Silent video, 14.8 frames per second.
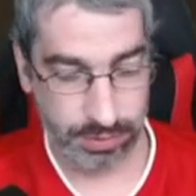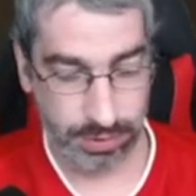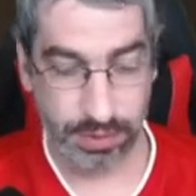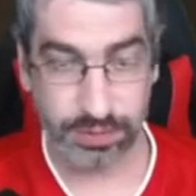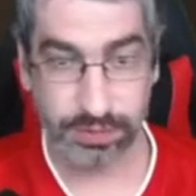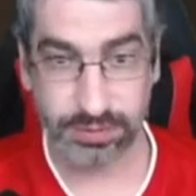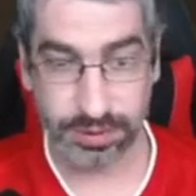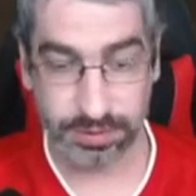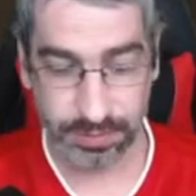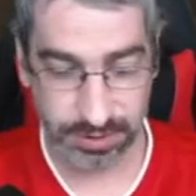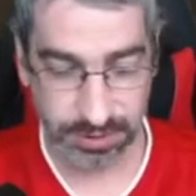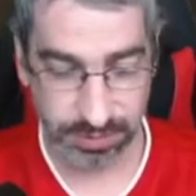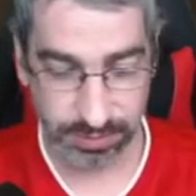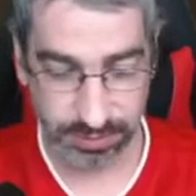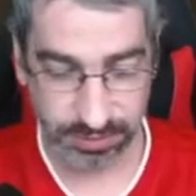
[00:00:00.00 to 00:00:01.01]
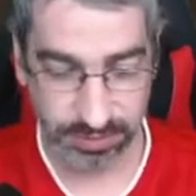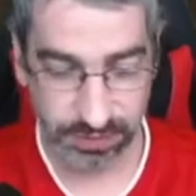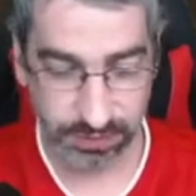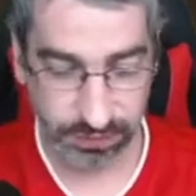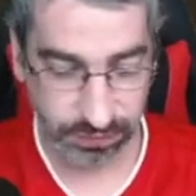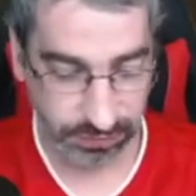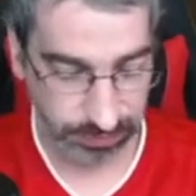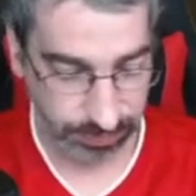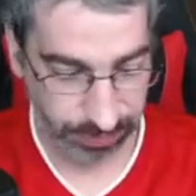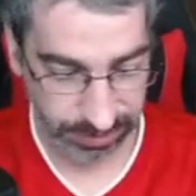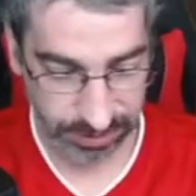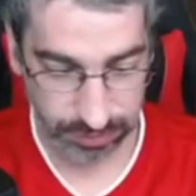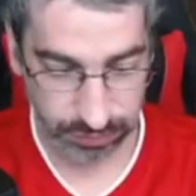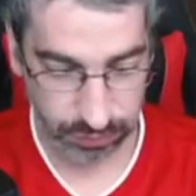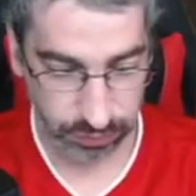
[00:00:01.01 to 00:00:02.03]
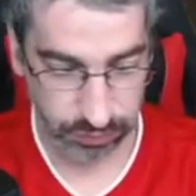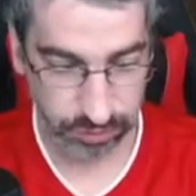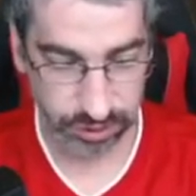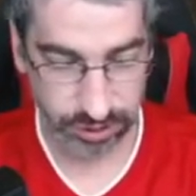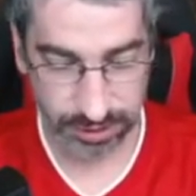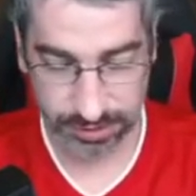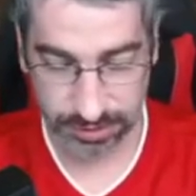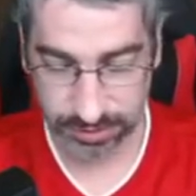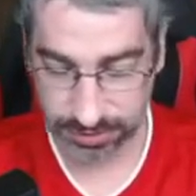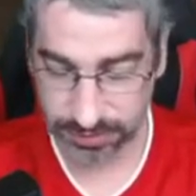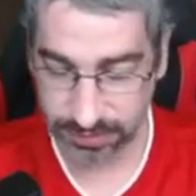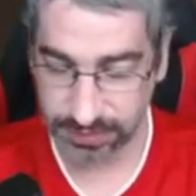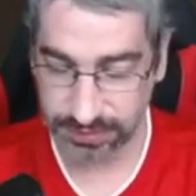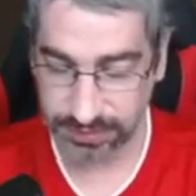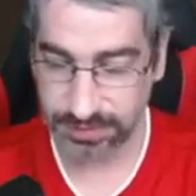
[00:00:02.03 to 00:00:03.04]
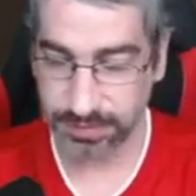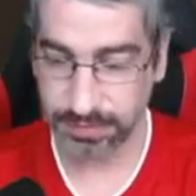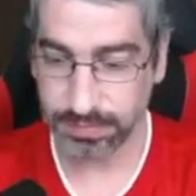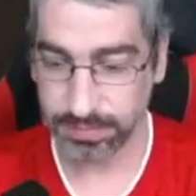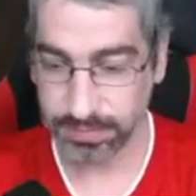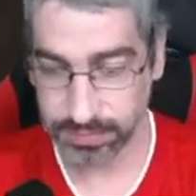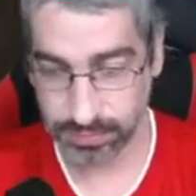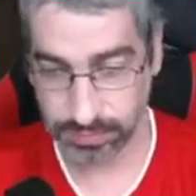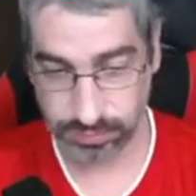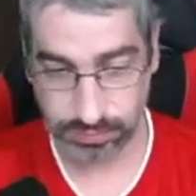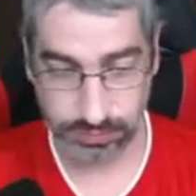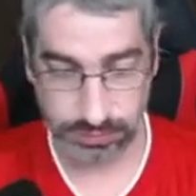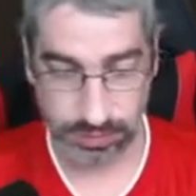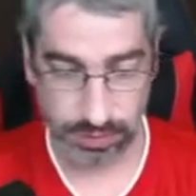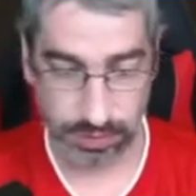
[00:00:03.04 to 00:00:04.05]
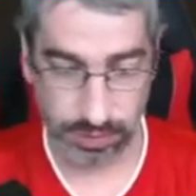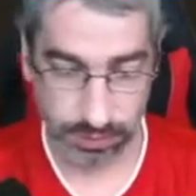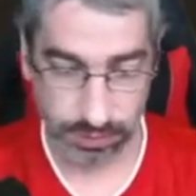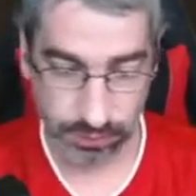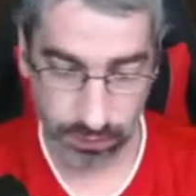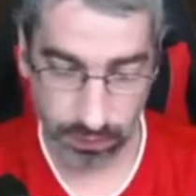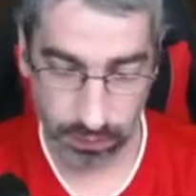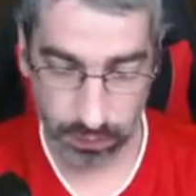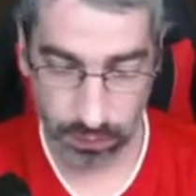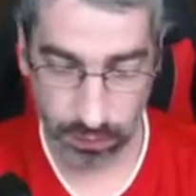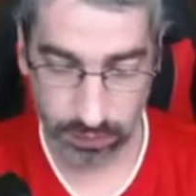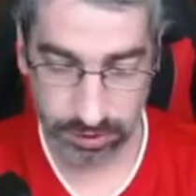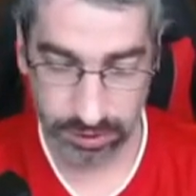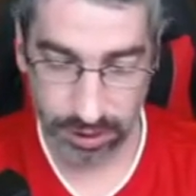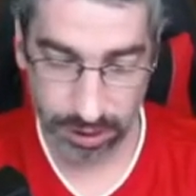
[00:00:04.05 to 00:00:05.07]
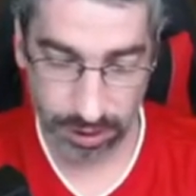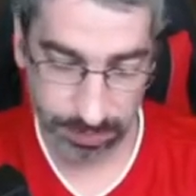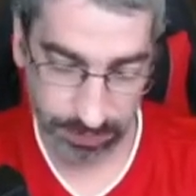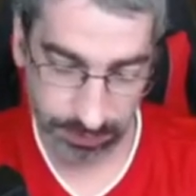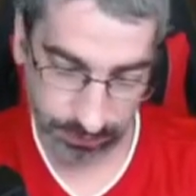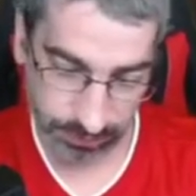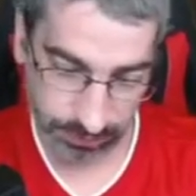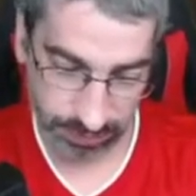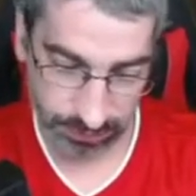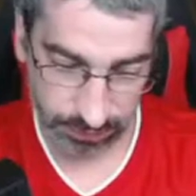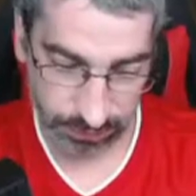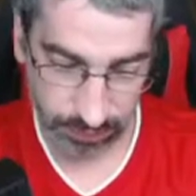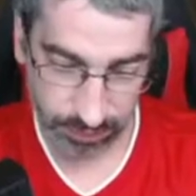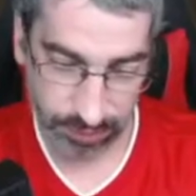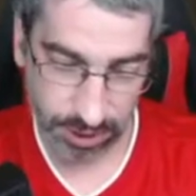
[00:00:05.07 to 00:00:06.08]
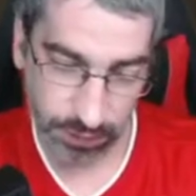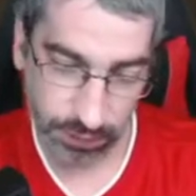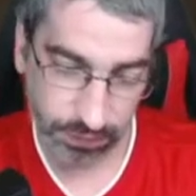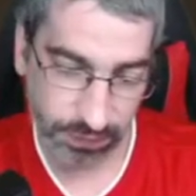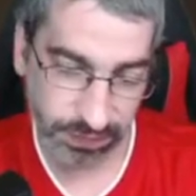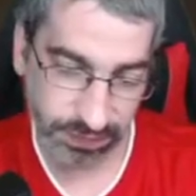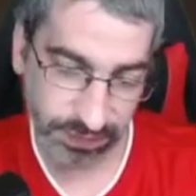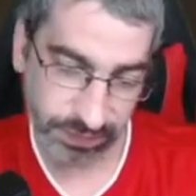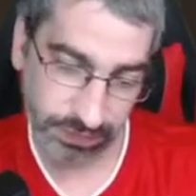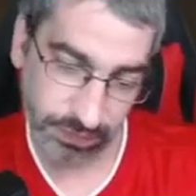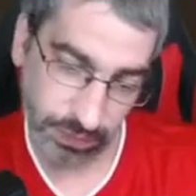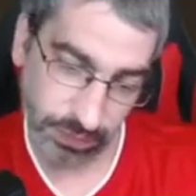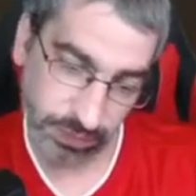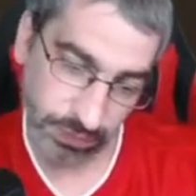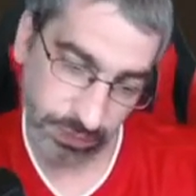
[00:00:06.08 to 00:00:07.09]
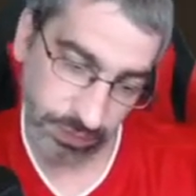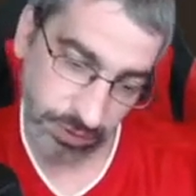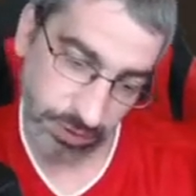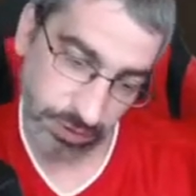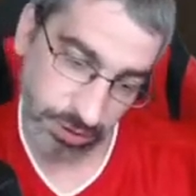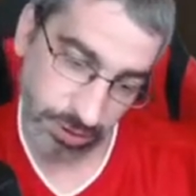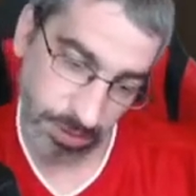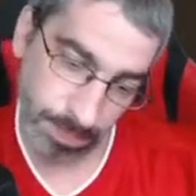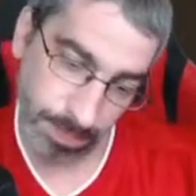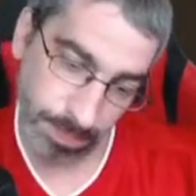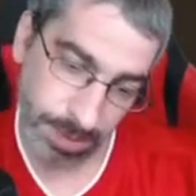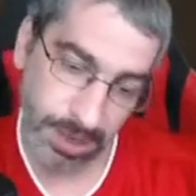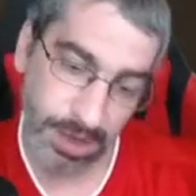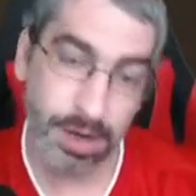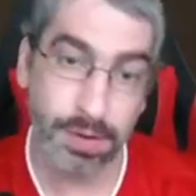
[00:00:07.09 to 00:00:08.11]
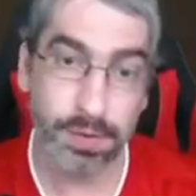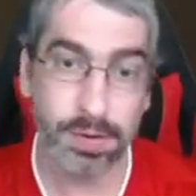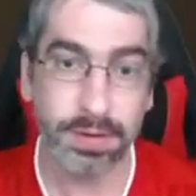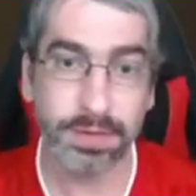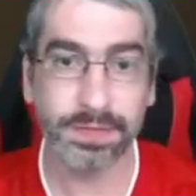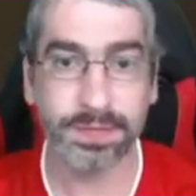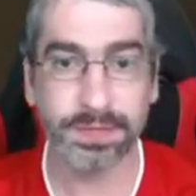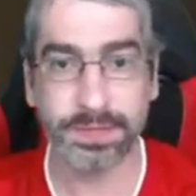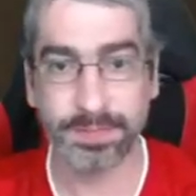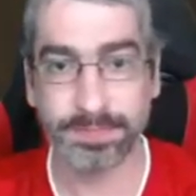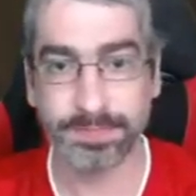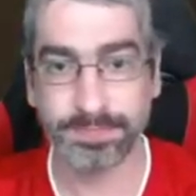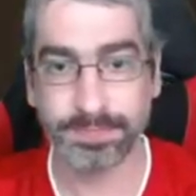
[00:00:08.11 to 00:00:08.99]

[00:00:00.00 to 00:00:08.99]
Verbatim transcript: Also ich denke mal, hier wird nicht so viel Bayern und Schalke drin sein. So, hier haben wir von Hannover 96 Baccalords.